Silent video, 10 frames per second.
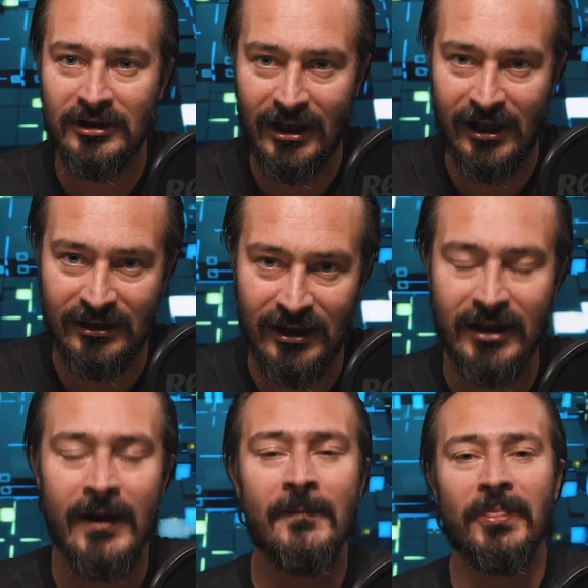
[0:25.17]
na
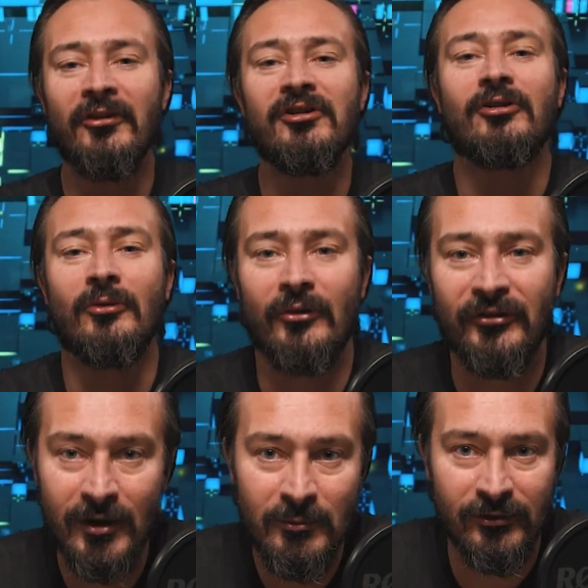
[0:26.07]
rynek. No zresztą
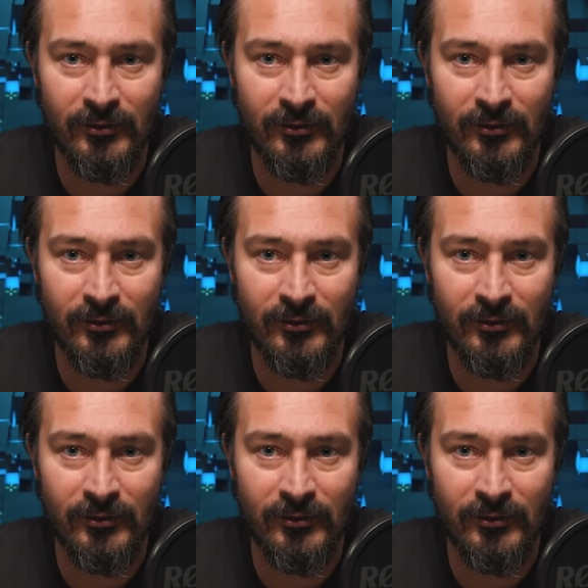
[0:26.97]
sami